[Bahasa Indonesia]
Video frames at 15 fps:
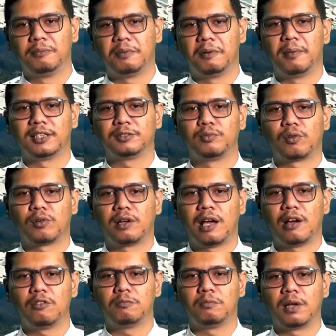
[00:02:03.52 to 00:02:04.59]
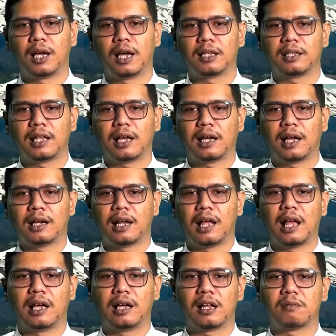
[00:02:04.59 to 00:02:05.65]
pemazmur Daud mengatakan
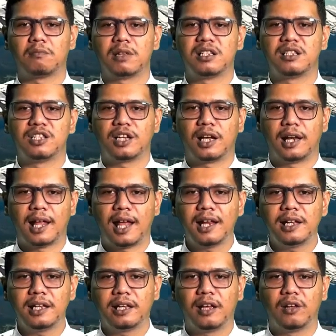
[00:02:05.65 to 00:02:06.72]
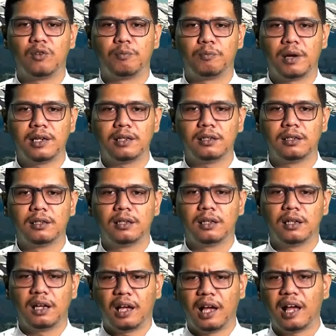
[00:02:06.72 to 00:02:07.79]
agar menjalani kehidupan
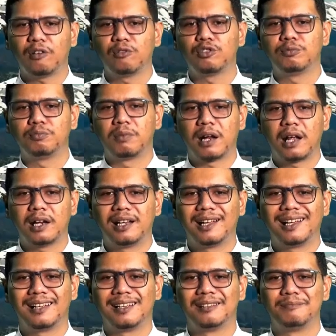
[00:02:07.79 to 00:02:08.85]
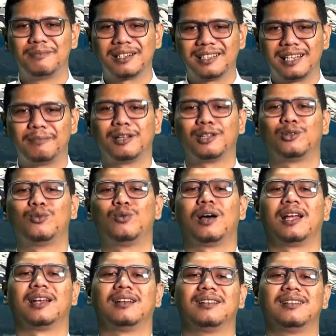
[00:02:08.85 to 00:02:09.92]
harus berada bersama
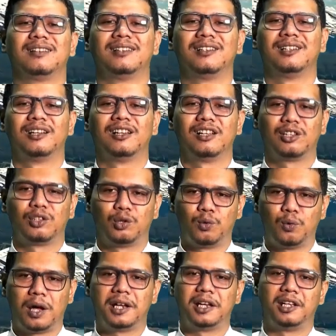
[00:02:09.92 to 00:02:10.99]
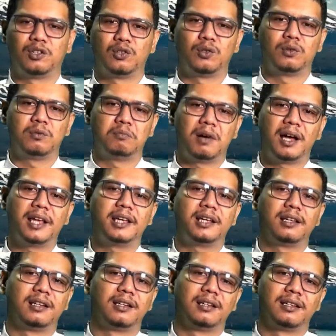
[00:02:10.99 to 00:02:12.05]
Tuhan. Tuhan itu
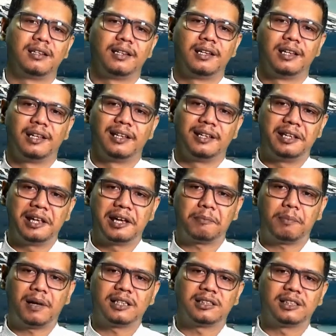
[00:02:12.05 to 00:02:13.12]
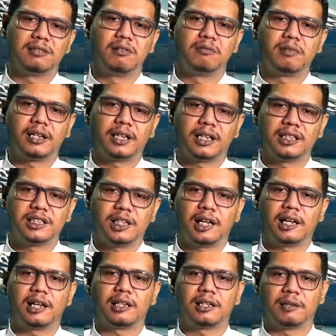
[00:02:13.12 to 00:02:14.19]
baik, ia pasti memberikan
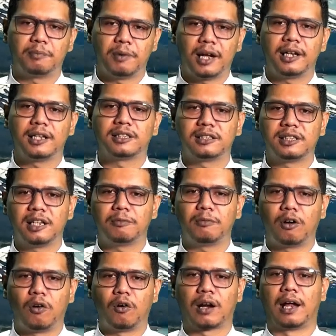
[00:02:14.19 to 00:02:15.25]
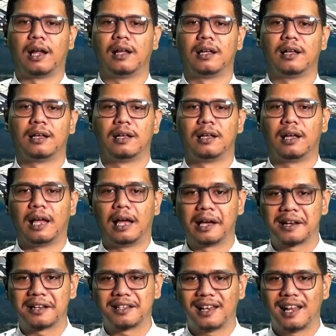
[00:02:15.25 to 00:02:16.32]
jalan kepada setiap orang
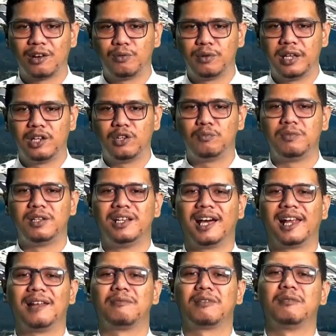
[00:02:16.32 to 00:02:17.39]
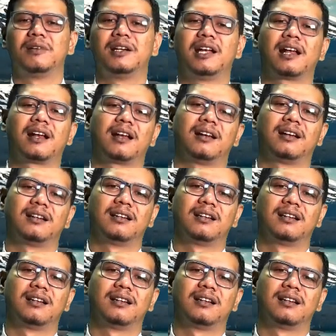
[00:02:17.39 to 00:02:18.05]
agar selalu hidup di dalam kebenaran.